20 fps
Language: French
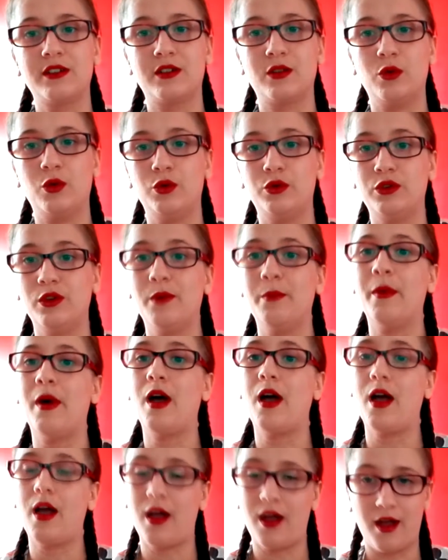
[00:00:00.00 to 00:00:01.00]
le tome
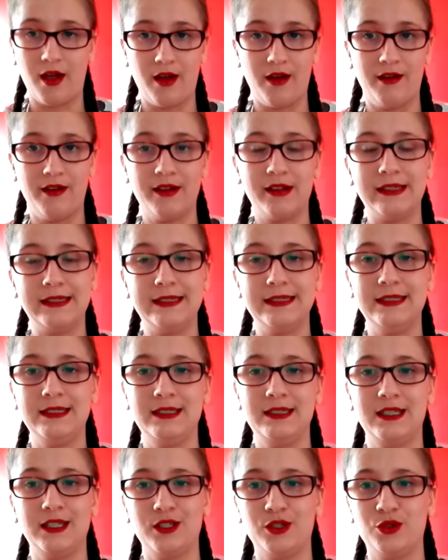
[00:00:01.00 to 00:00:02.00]
1,
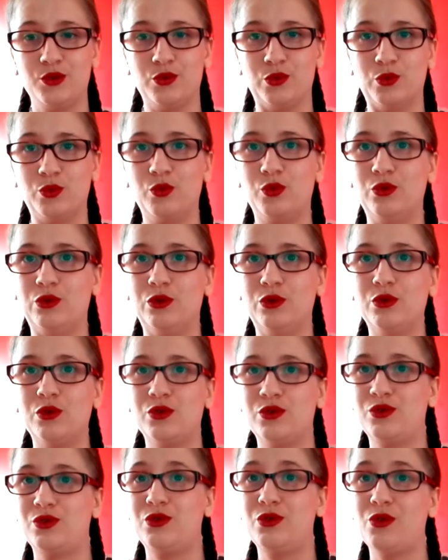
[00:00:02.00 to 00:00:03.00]
Initiation de
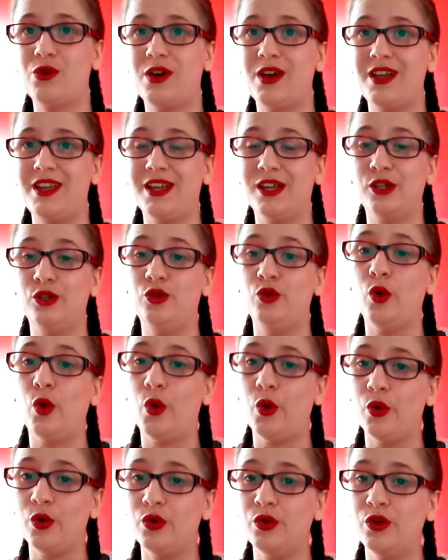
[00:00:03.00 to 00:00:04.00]
Soraya
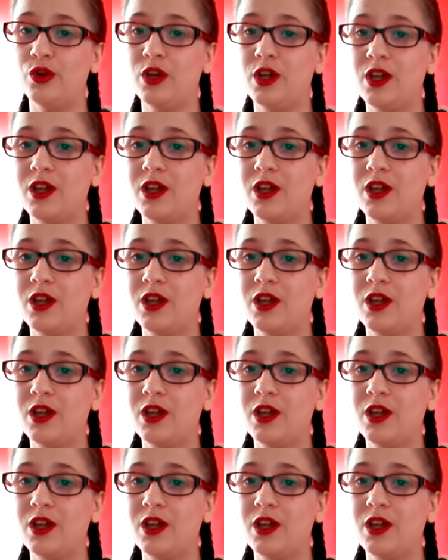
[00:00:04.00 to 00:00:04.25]
Doyle.